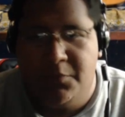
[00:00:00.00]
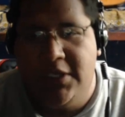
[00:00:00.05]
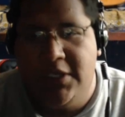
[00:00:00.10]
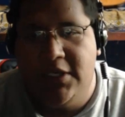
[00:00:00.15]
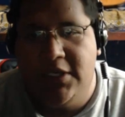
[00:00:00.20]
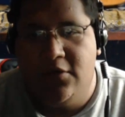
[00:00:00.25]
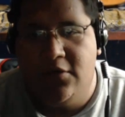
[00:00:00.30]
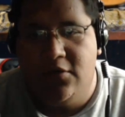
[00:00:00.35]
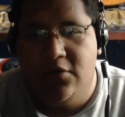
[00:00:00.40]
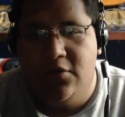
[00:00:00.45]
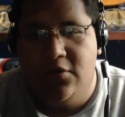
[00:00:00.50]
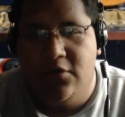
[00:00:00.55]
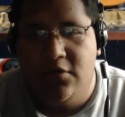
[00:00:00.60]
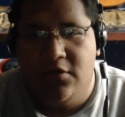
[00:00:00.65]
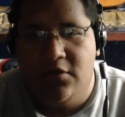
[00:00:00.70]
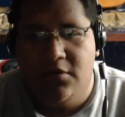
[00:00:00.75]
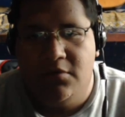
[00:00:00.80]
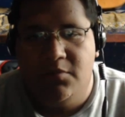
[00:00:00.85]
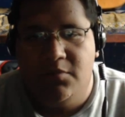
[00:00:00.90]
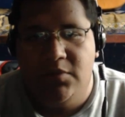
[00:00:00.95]

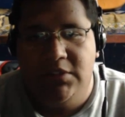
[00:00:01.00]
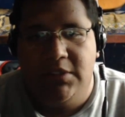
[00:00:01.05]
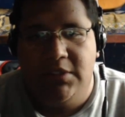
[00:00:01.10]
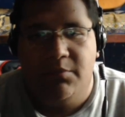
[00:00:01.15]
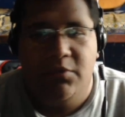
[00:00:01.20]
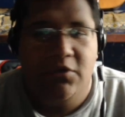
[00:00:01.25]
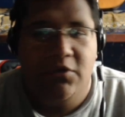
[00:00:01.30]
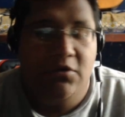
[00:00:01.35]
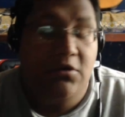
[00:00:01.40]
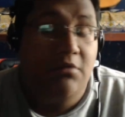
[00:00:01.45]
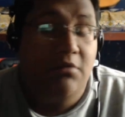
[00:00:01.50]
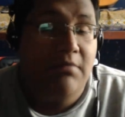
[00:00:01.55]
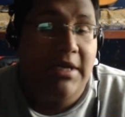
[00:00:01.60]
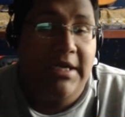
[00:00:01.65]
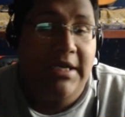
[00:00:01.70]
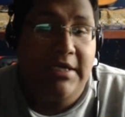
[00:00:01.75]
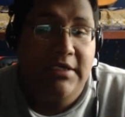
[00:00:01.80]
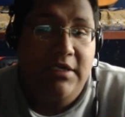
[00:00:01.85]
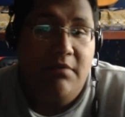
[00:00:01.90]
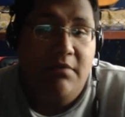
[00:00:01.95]
pero pues tampoco son malas.